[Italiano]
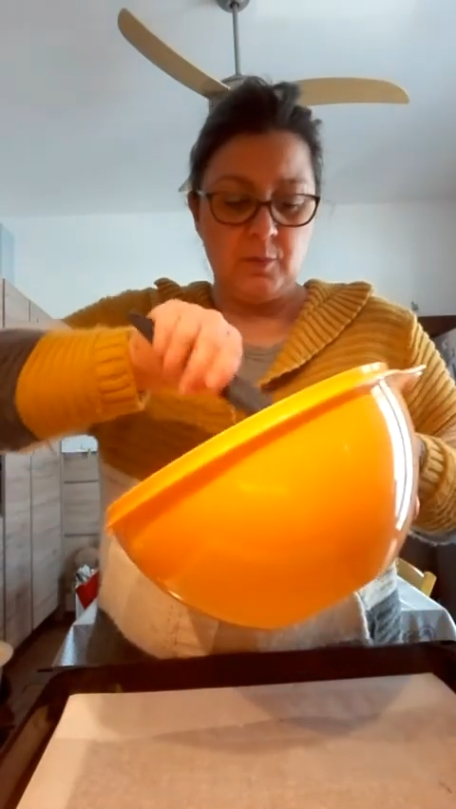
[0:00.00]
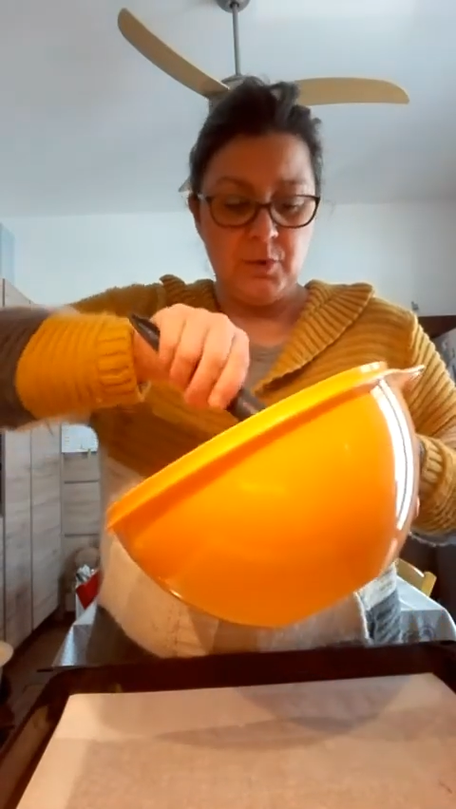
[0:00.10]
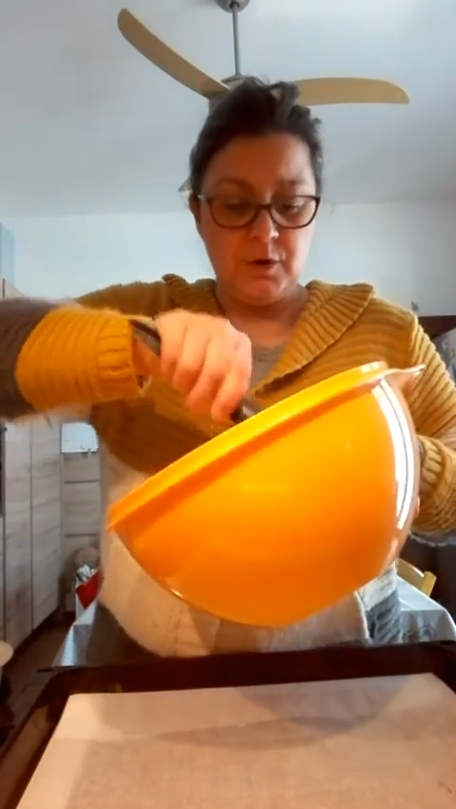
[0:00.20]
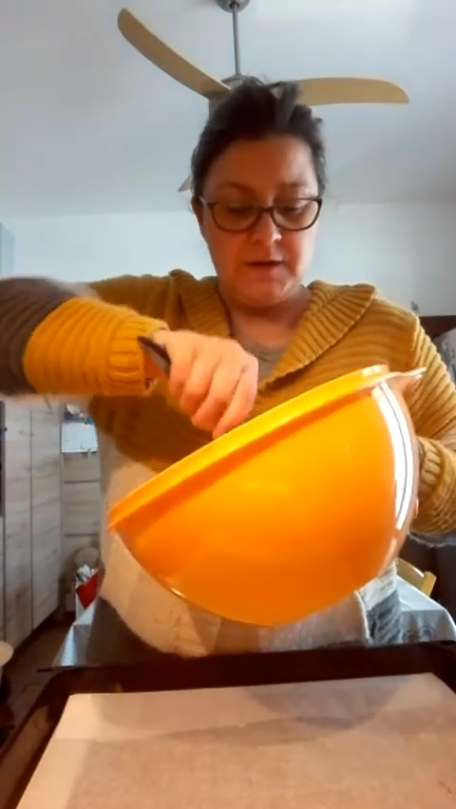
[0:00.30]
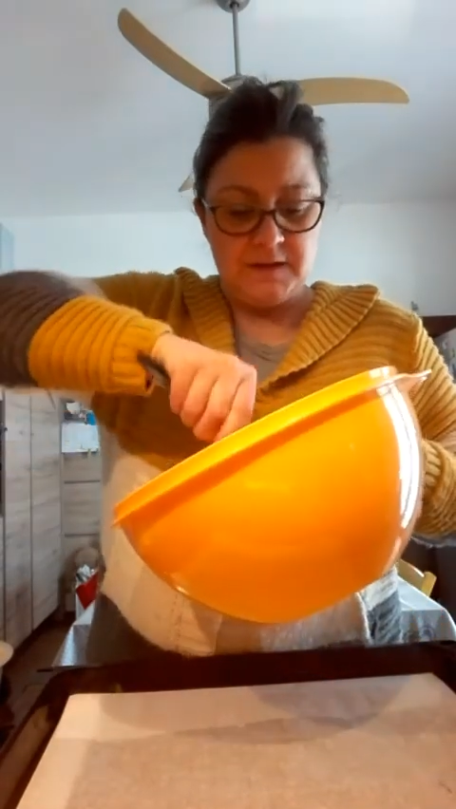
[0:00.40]

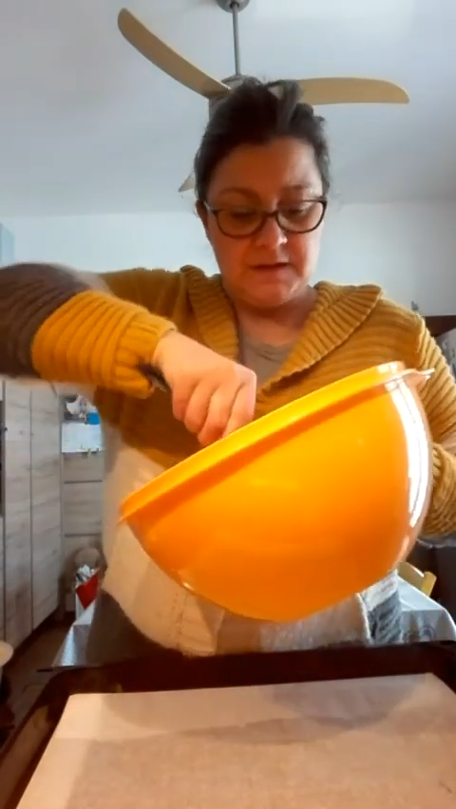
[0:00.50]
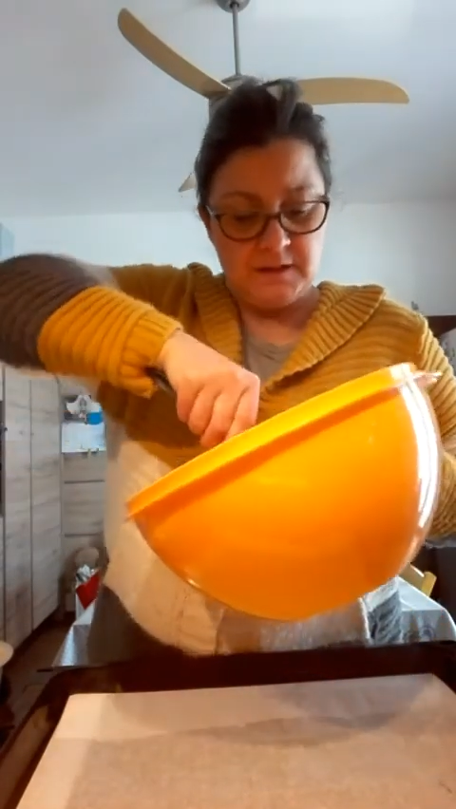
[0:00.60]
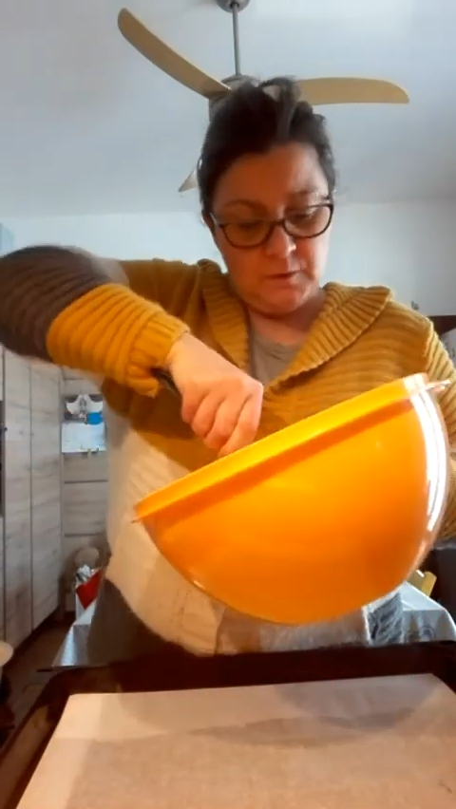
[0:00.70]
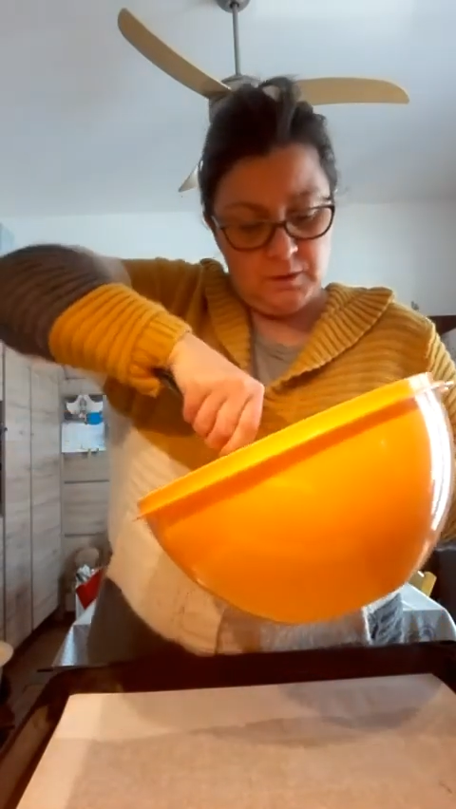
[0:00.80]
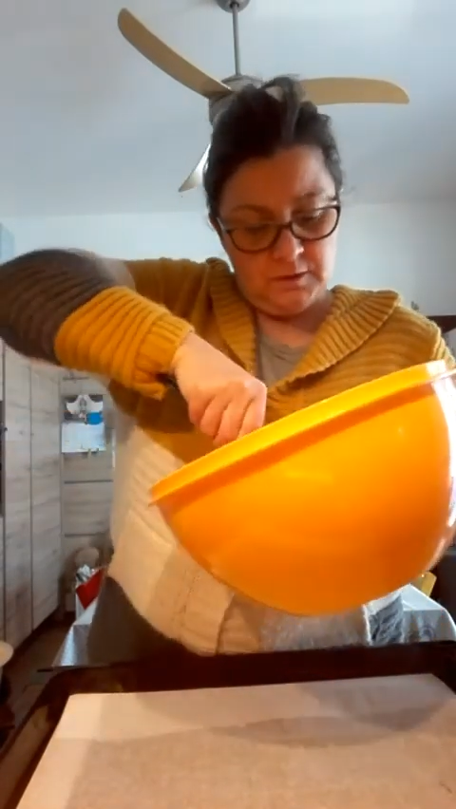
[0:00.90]

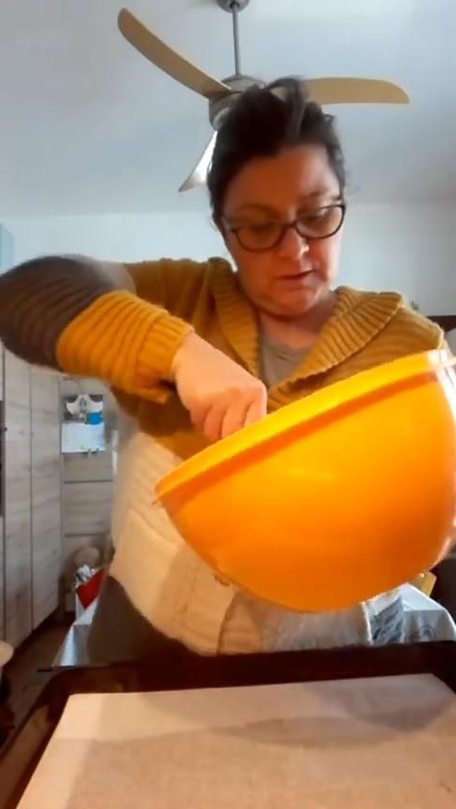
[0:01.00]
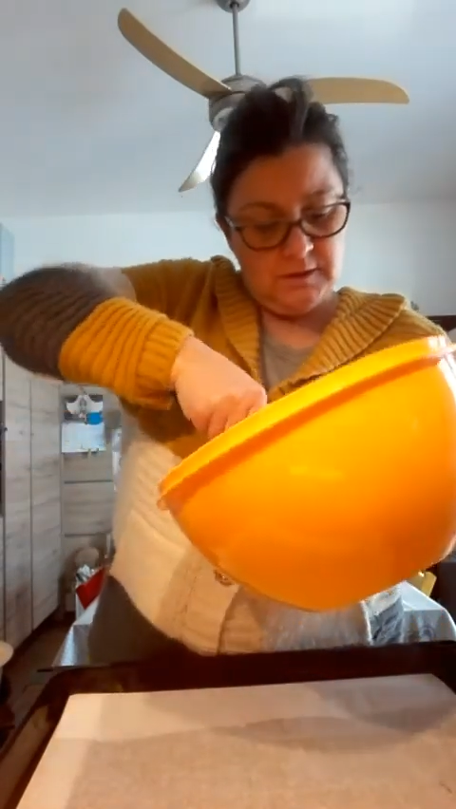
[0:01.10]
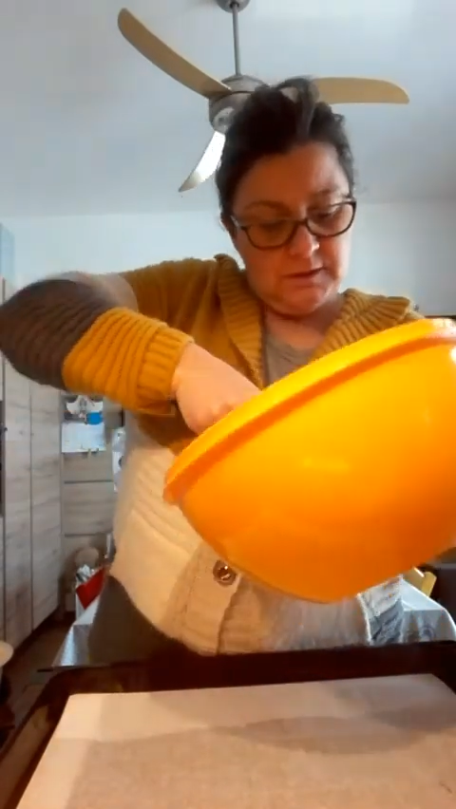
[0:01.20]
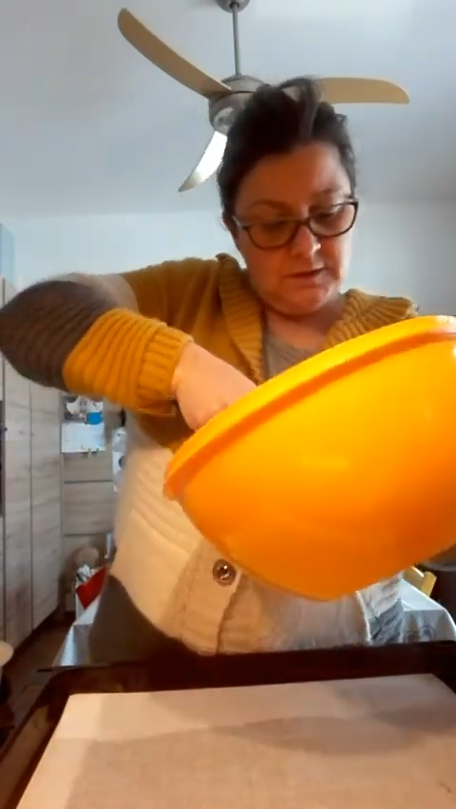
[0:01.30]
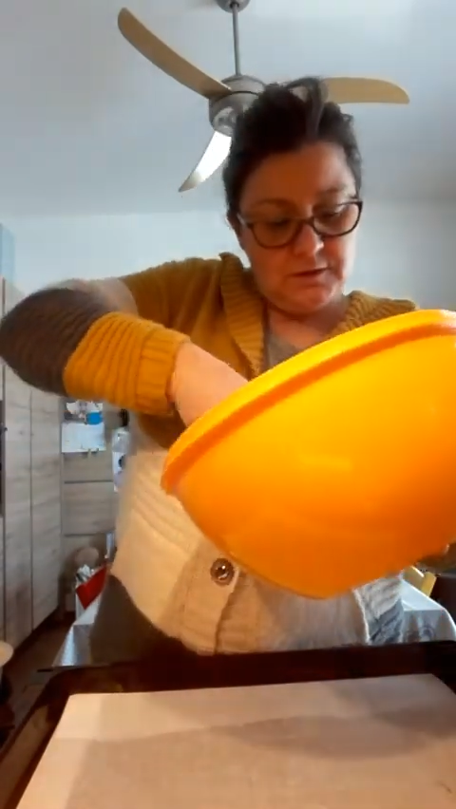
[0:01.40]
pochissimo,
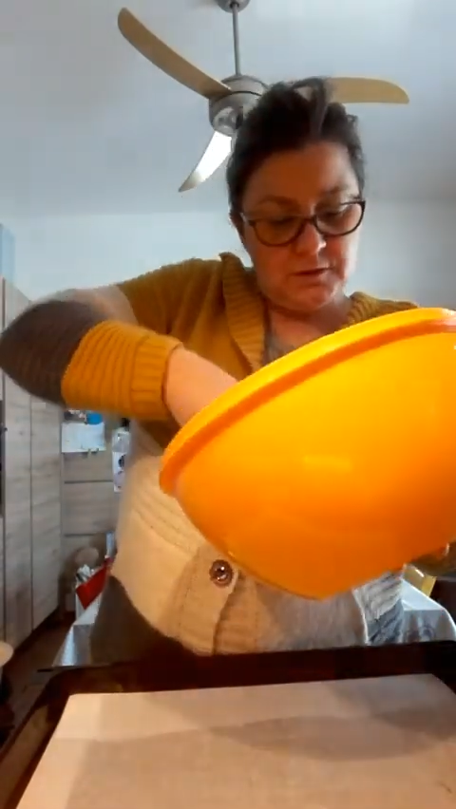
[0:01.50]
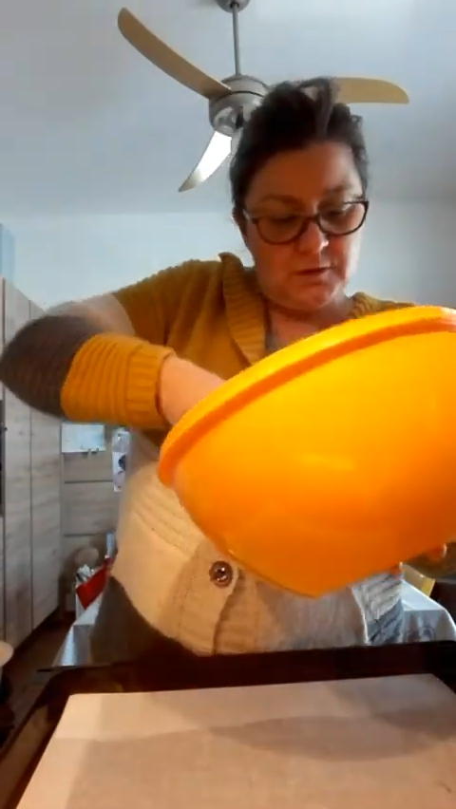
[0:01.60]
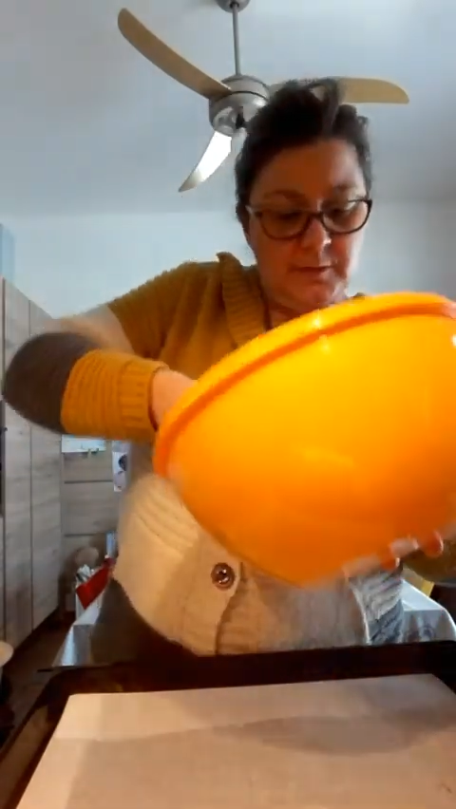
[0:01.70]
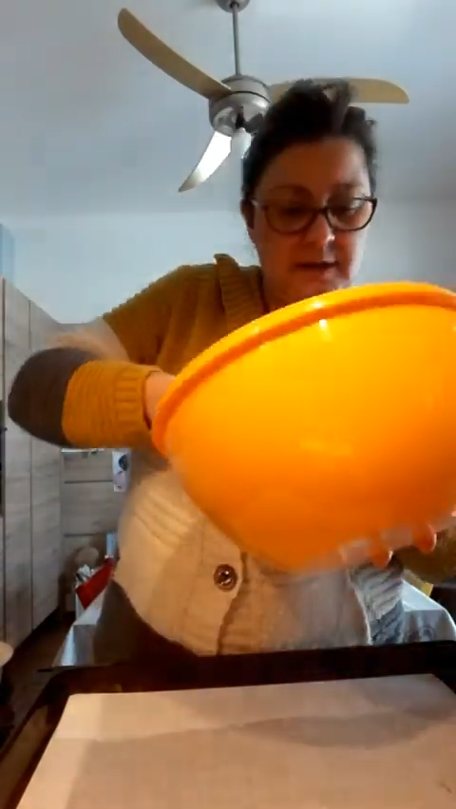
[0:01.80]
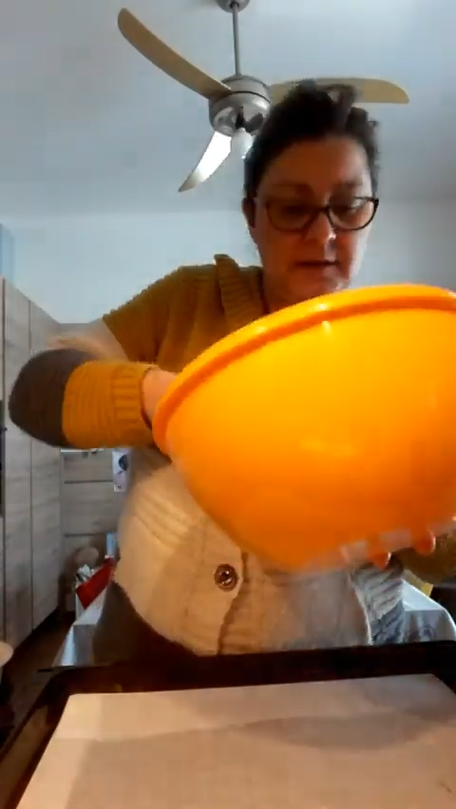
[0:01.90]

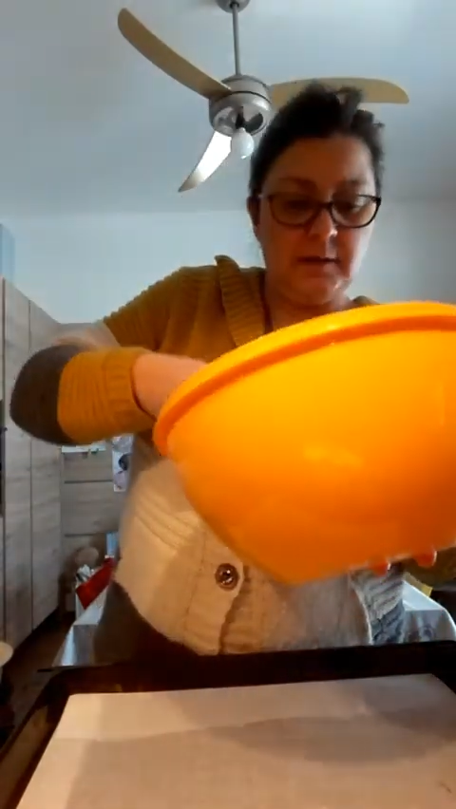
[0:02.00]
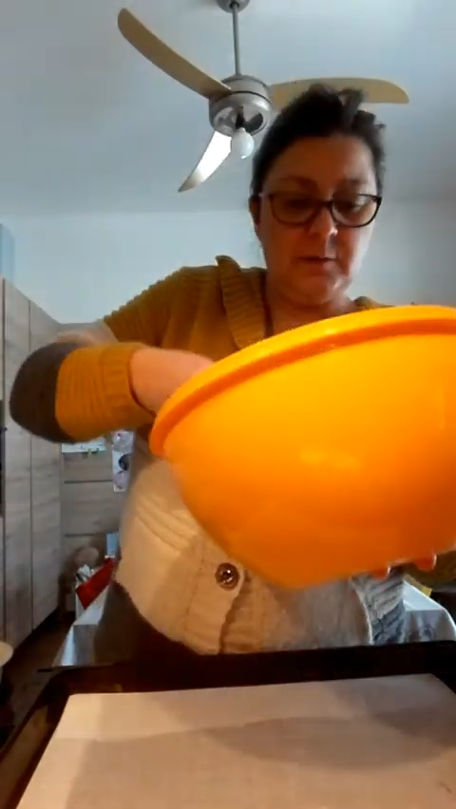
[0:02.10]
solamente